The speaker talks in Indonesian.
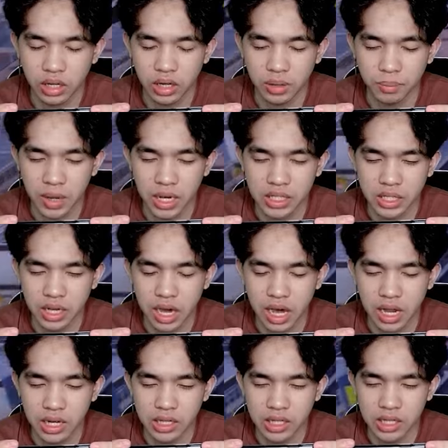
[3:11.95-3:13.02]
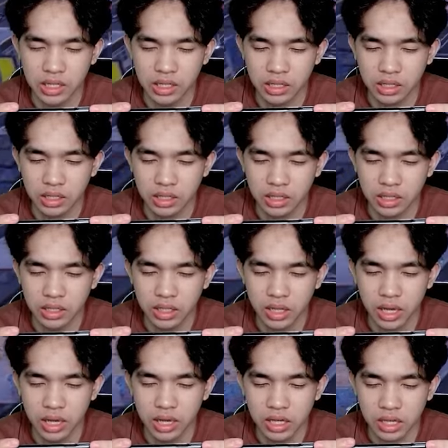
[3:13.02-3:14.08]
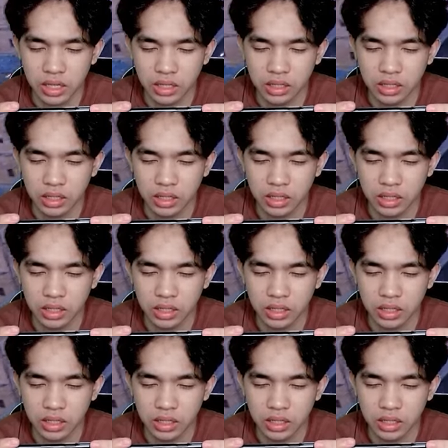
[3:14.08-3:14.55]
lemah sekali hey